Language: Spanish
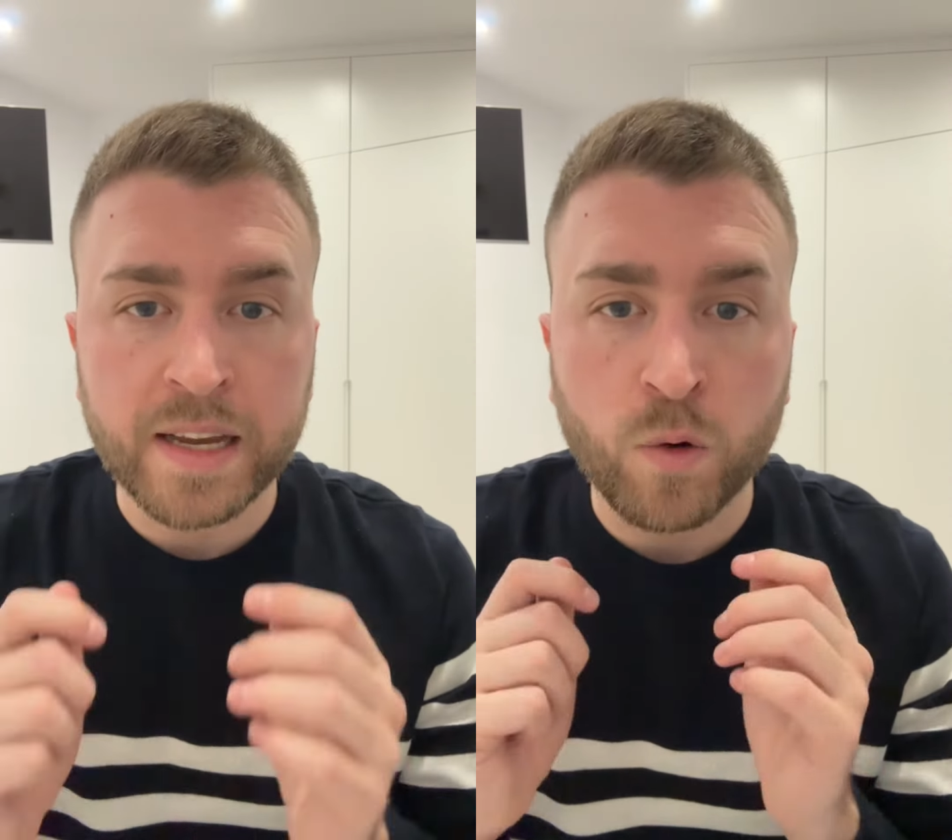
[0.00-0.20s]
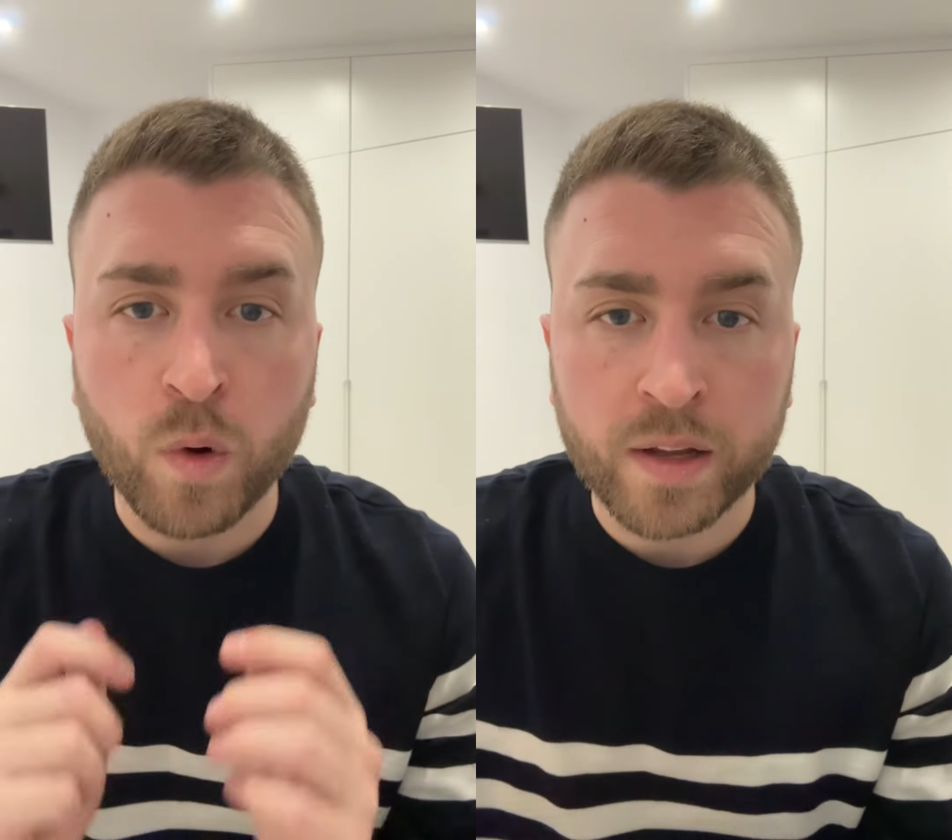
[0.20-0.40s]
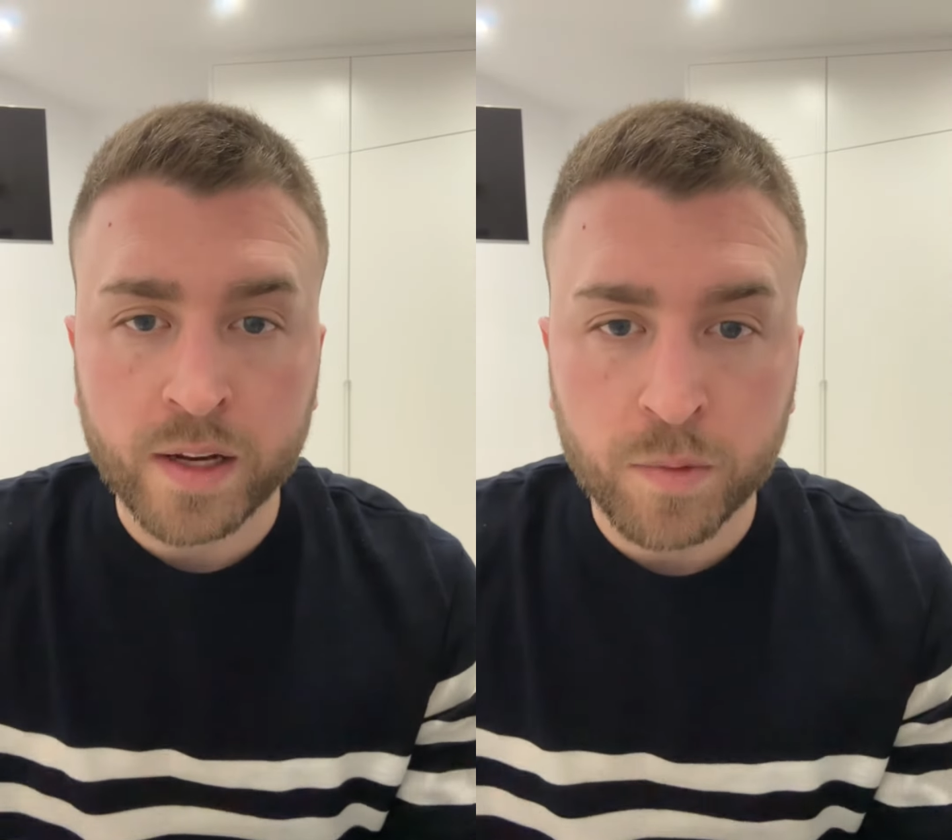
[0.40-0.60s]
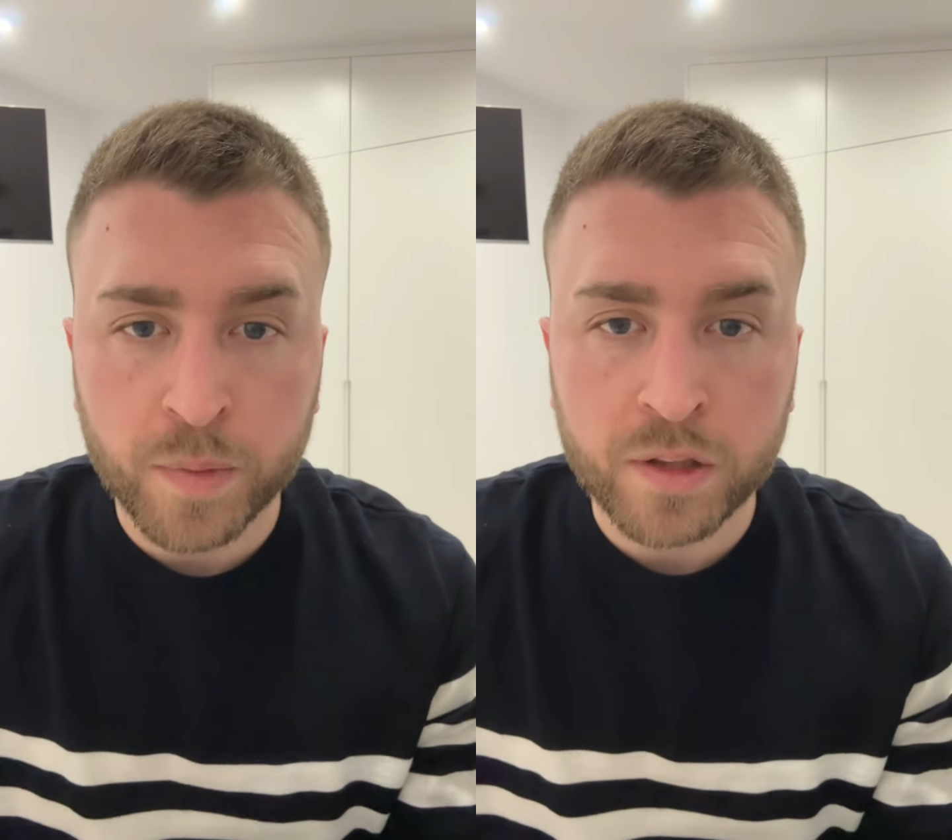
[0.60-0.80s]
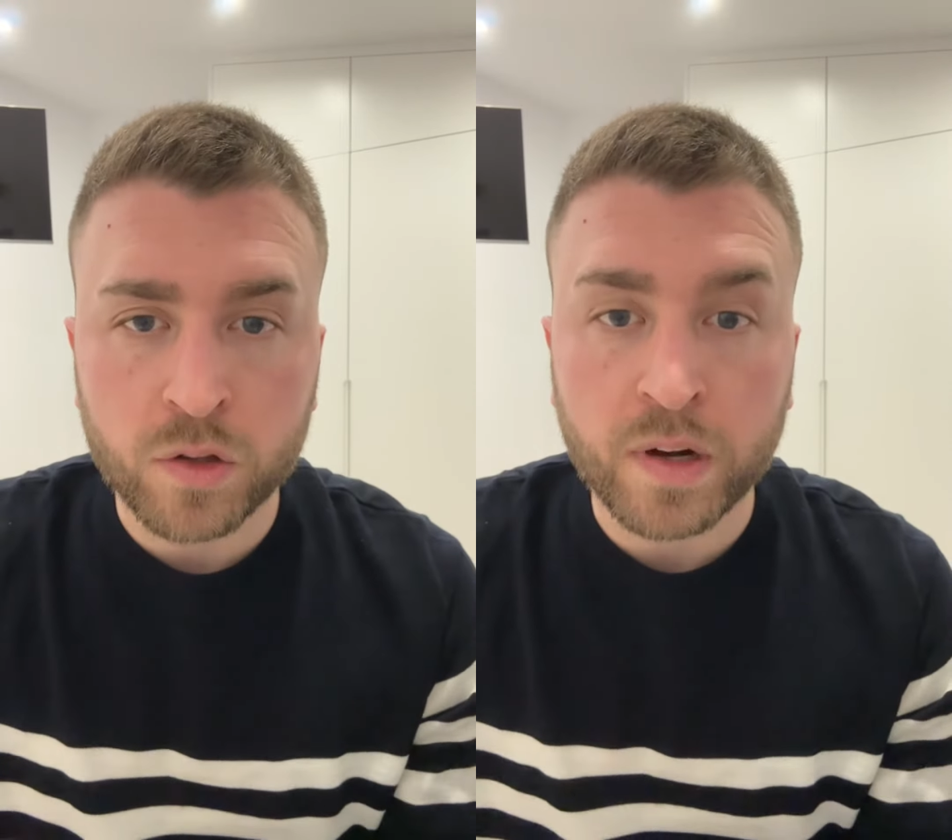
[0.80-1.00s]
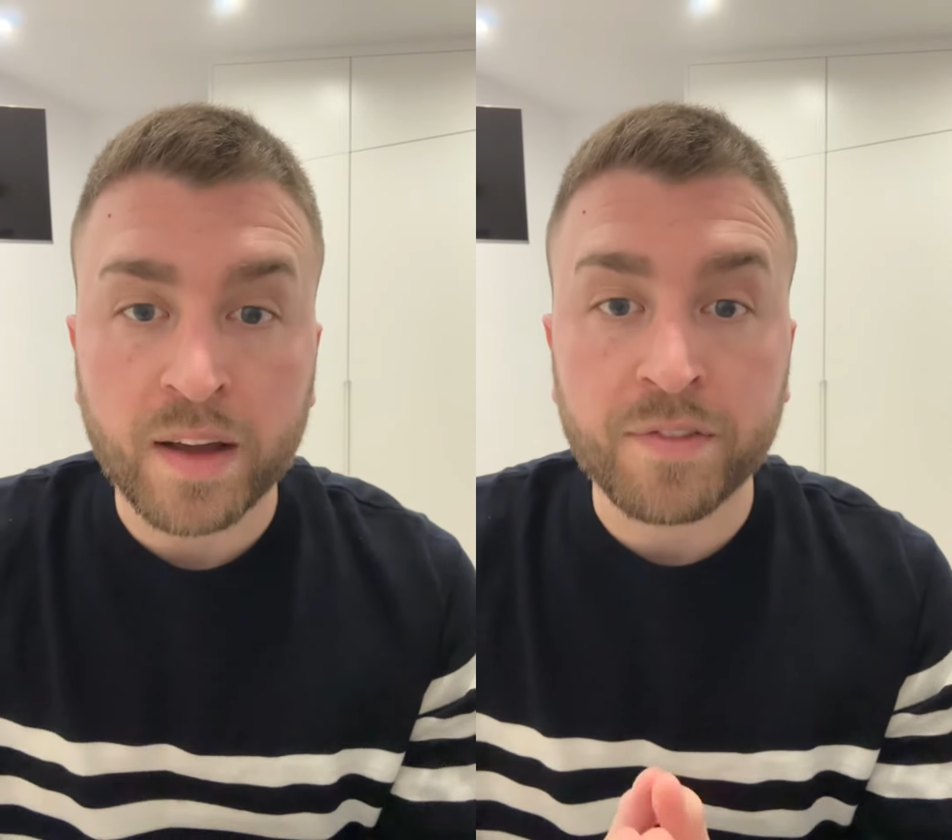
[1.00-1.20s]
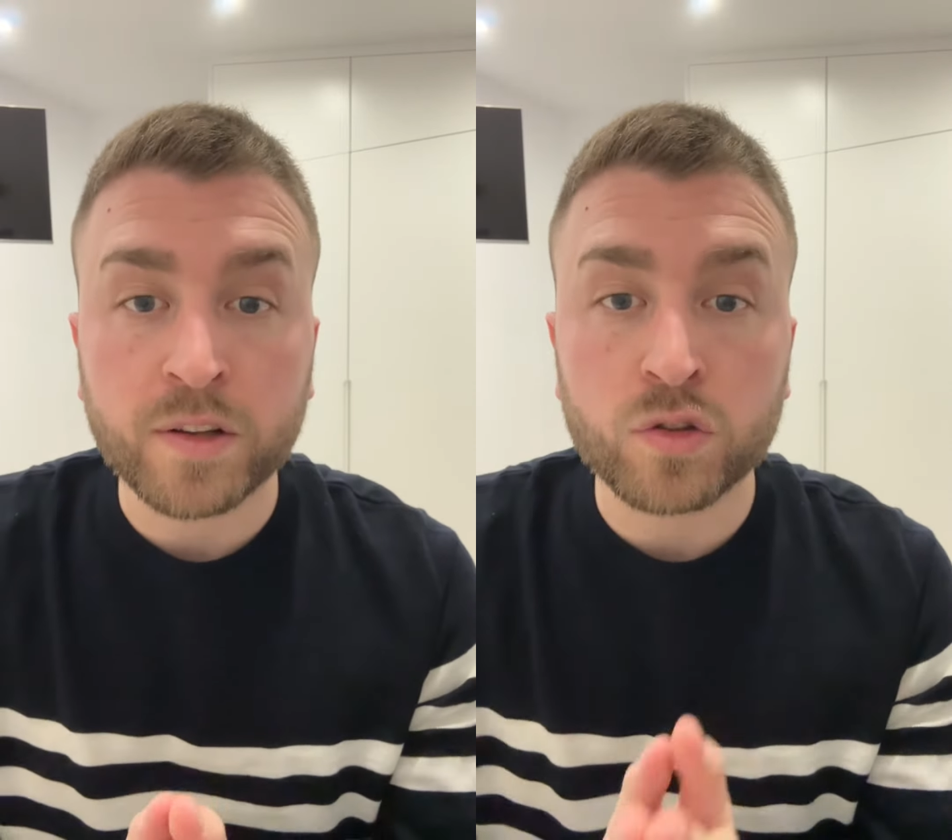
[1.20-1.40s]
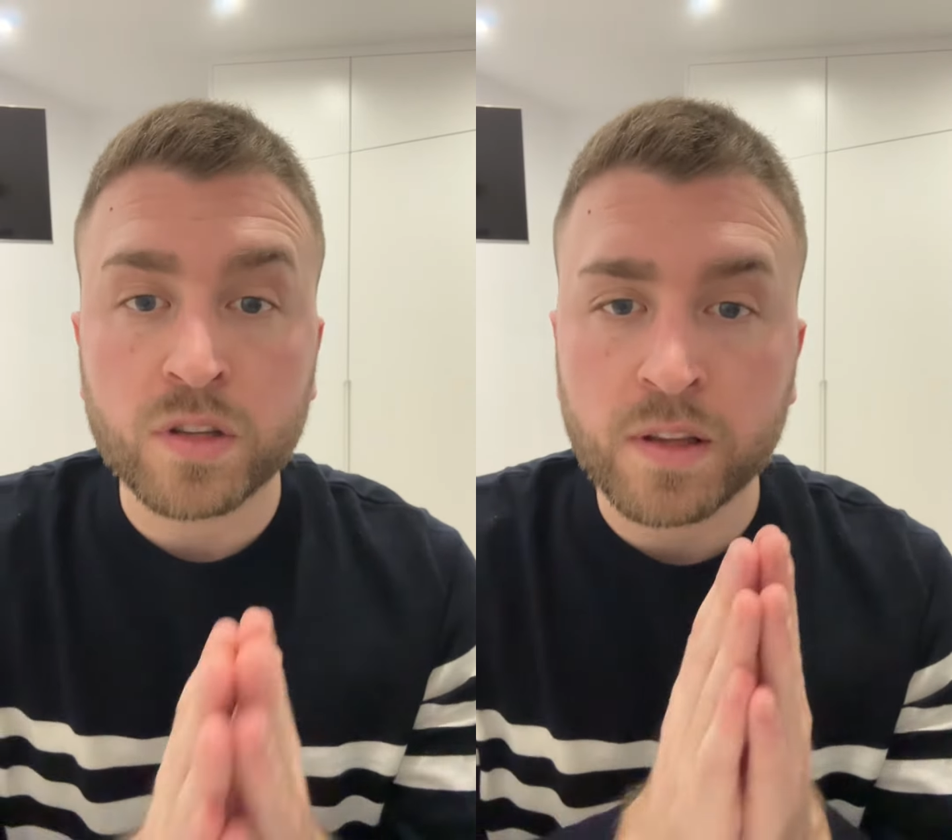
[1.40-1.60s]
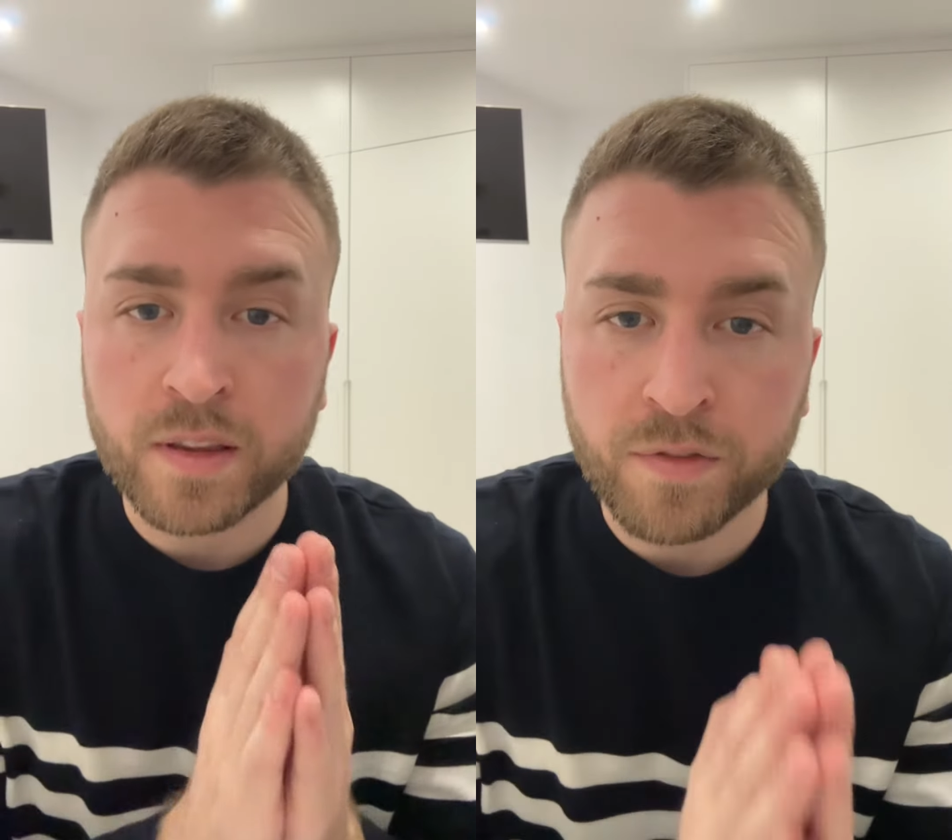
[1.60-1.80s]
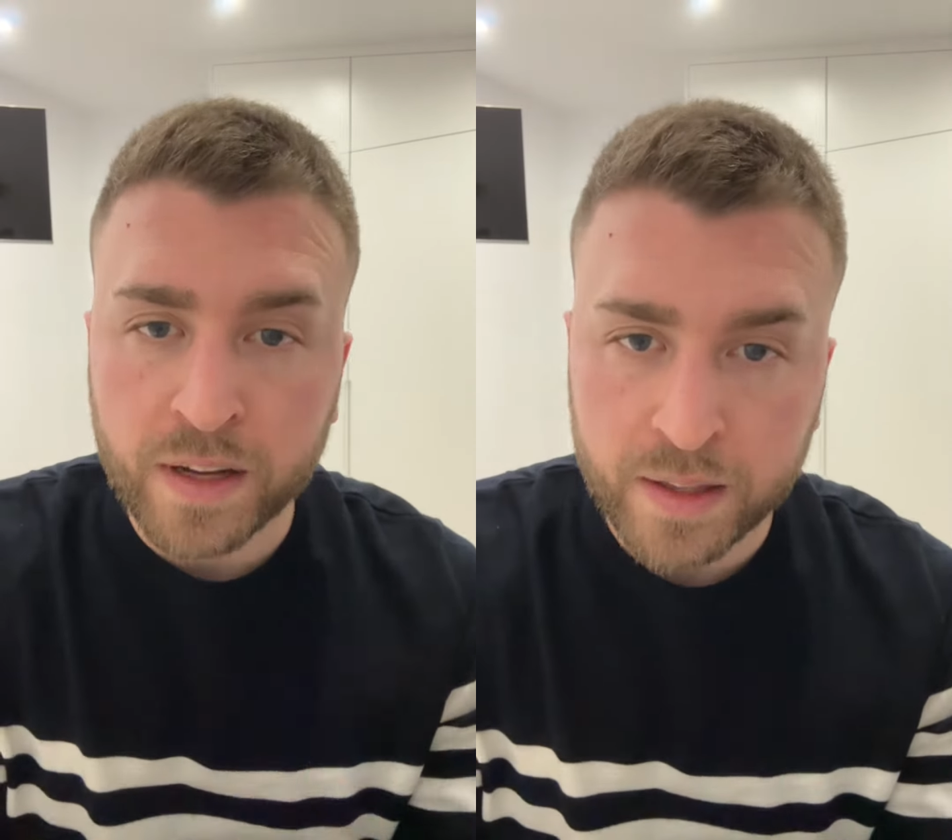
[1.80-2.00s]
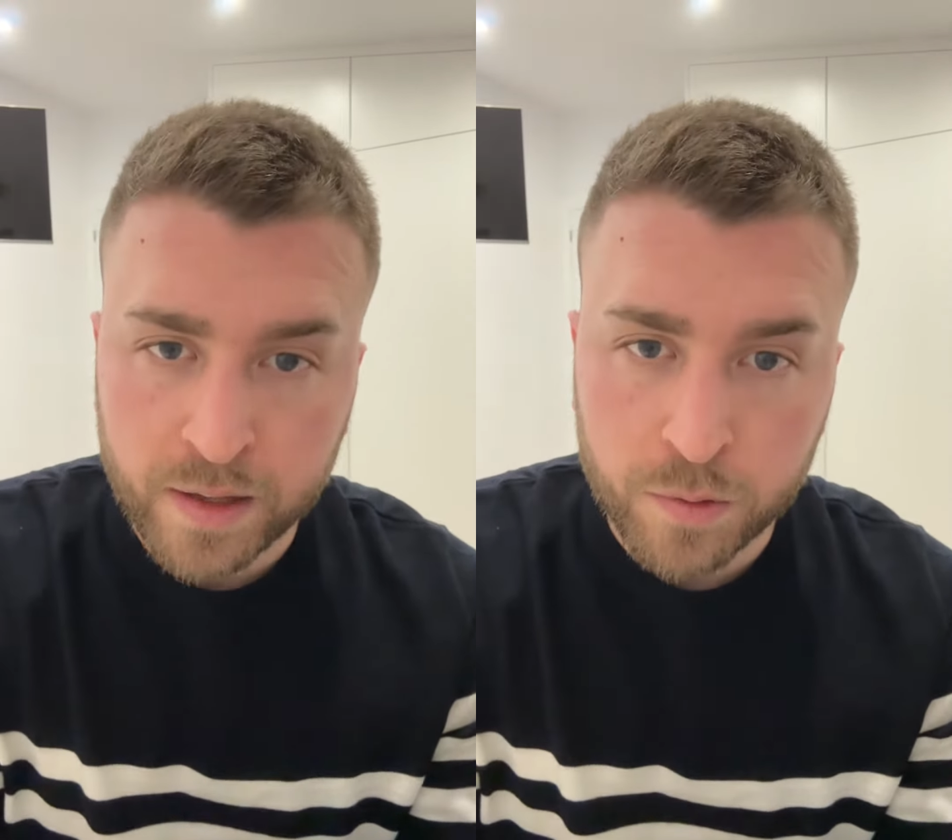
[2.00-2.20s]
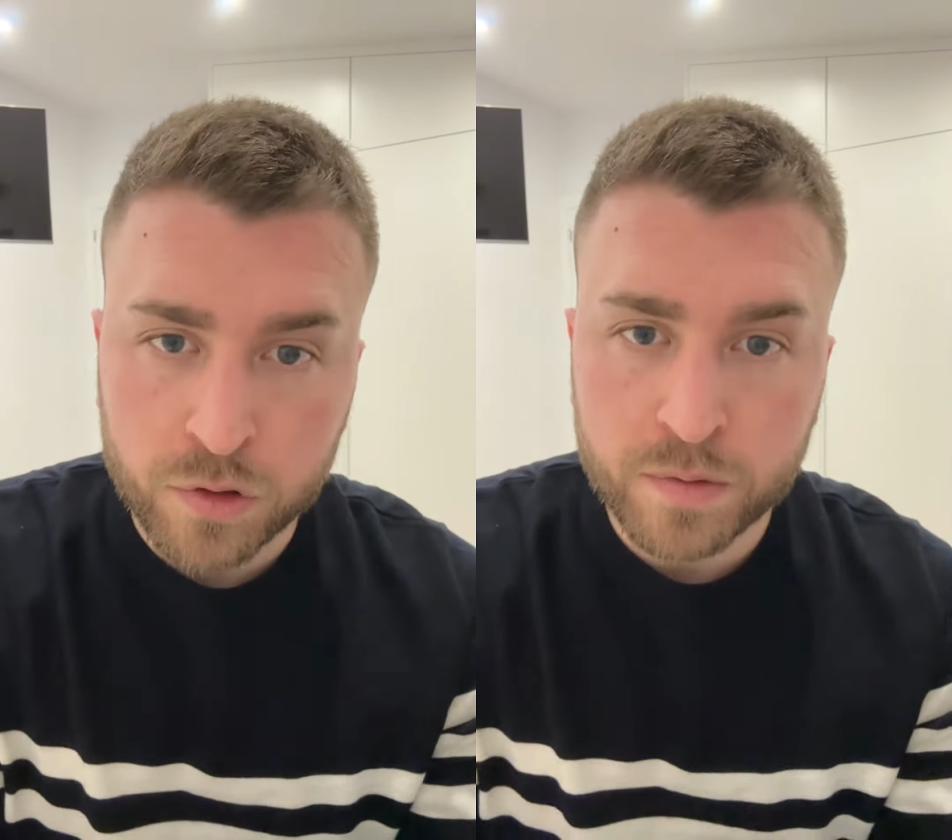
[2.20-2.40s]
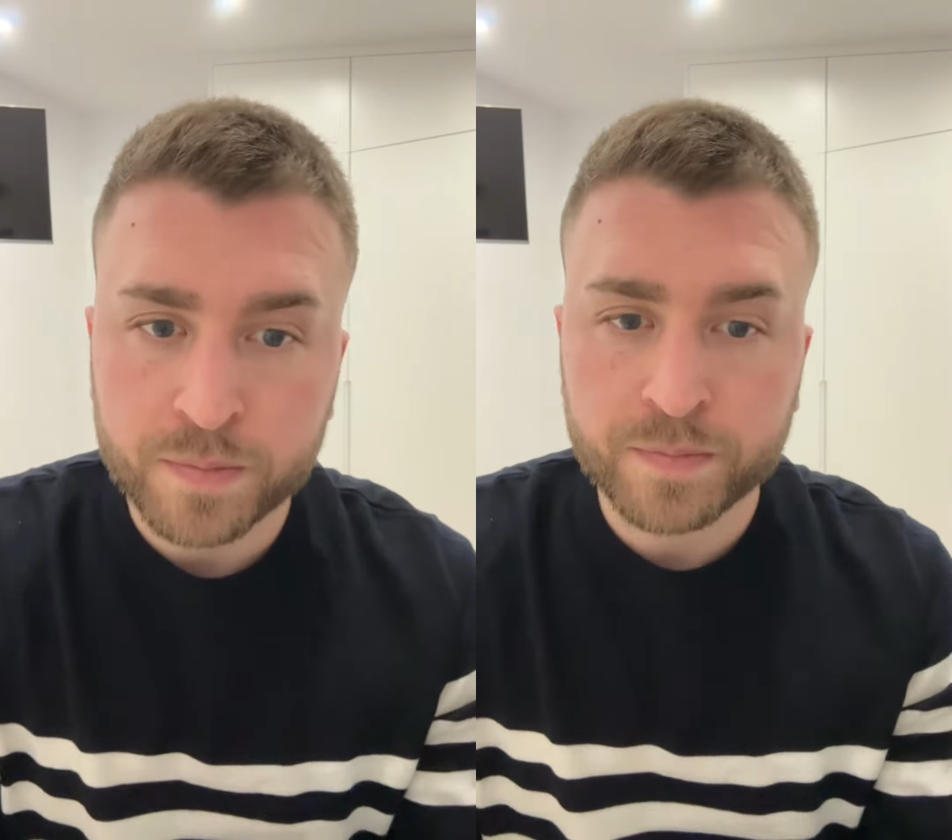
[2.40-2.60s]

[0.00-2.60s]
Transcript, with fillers: en cualquier momento a efectos identificativos.